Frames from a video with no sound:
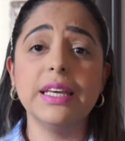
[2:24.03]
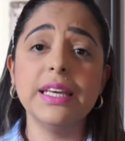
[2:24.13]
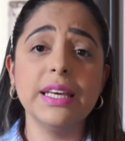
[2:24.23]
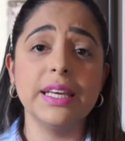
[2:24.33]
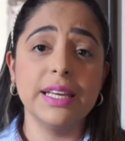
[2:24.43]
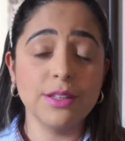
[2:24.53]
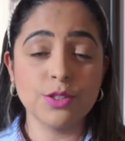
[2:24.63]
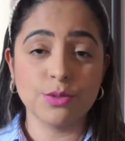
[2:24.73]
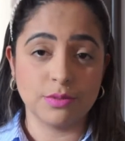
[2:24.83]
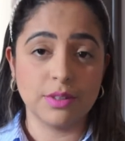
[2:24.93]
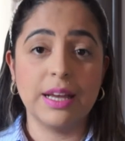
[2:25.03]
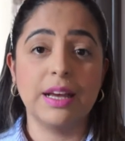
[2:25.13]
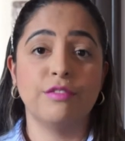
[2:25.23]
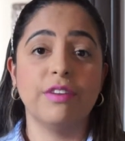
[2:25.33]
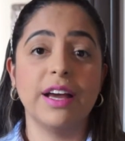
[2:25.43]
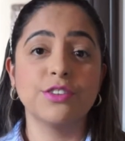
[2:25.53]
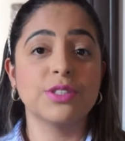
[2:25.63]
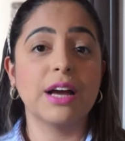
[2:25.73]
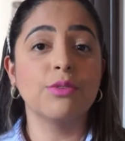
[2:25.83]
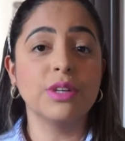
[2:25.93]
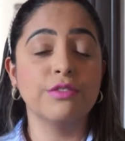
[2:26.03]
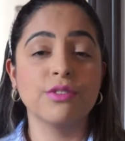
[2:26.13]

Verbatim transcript: e isso vai ajudar com que